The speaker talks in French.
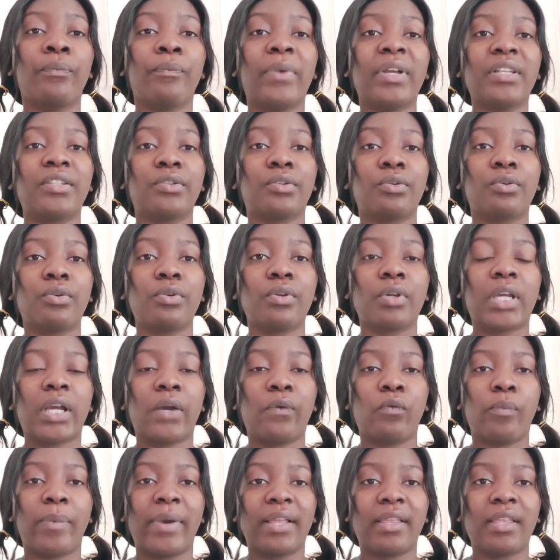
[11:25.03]
Parce que
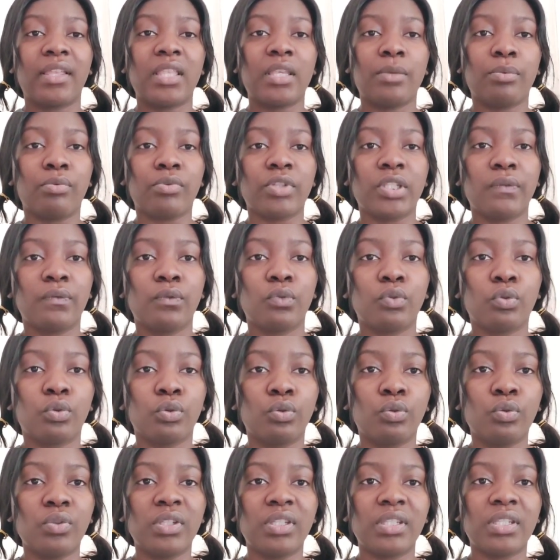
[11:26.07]
quand vous partez déposer votre
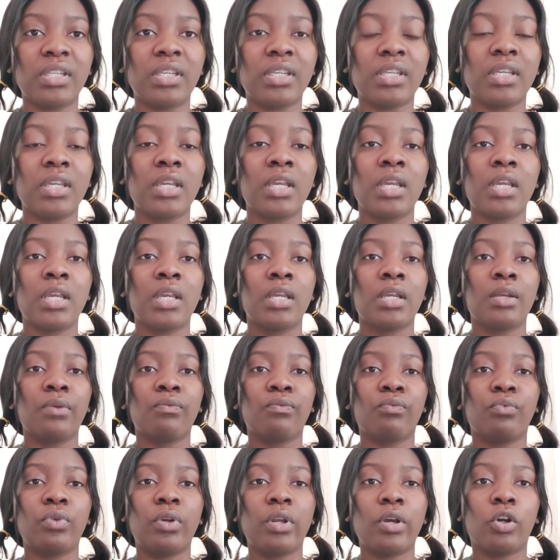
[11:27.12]
dossier,
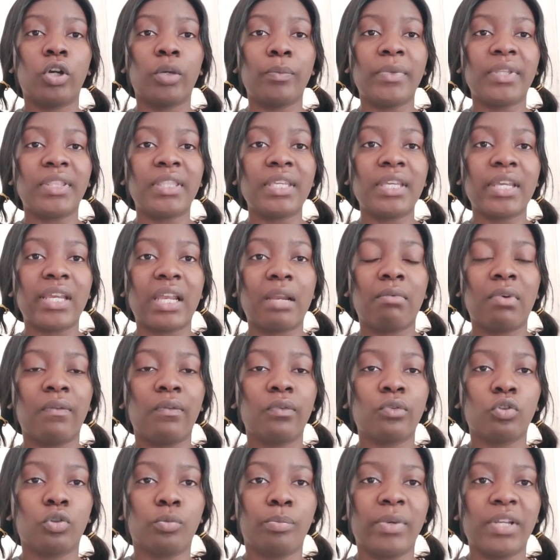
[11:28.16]
vous leur remettez également
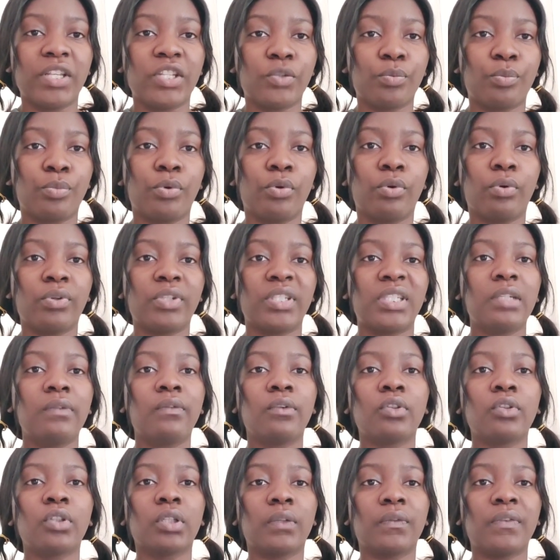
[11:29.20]
votre passeport. Si
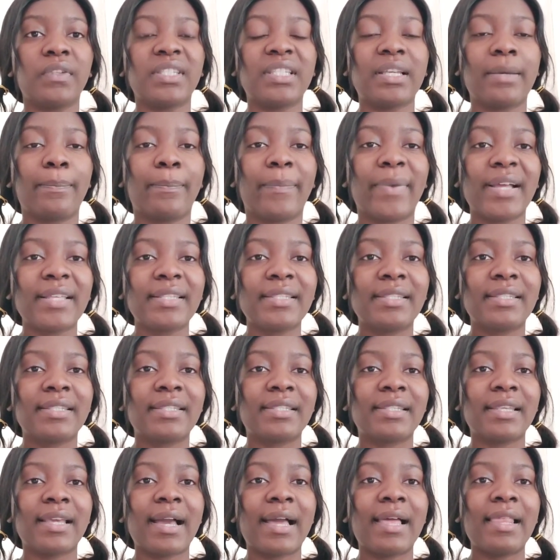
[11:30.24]
votre visa passe,
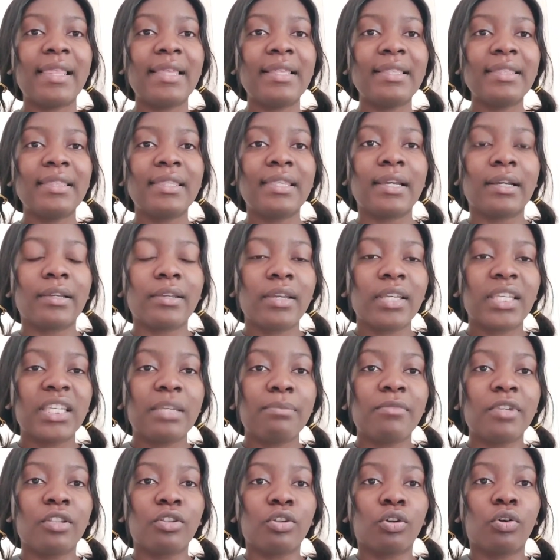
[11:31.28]
c'est à l'intérieur
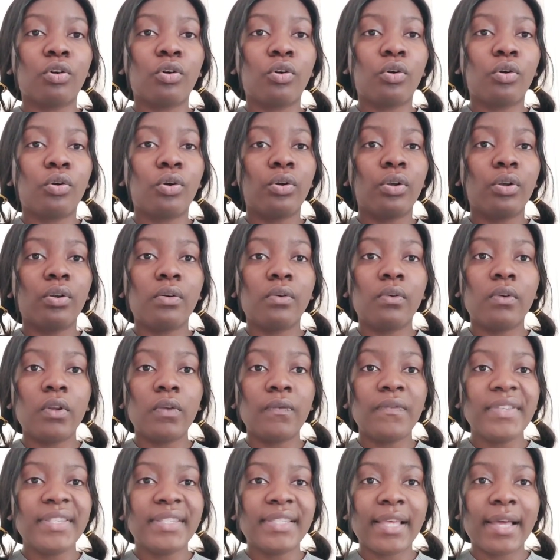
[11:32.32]
qu'ils mettront
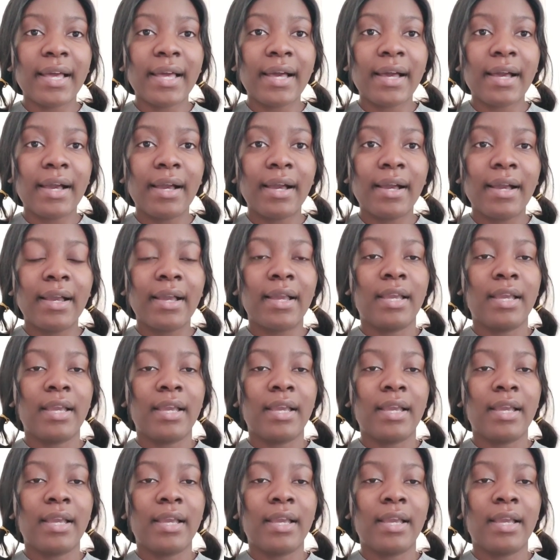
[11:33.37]
le visa.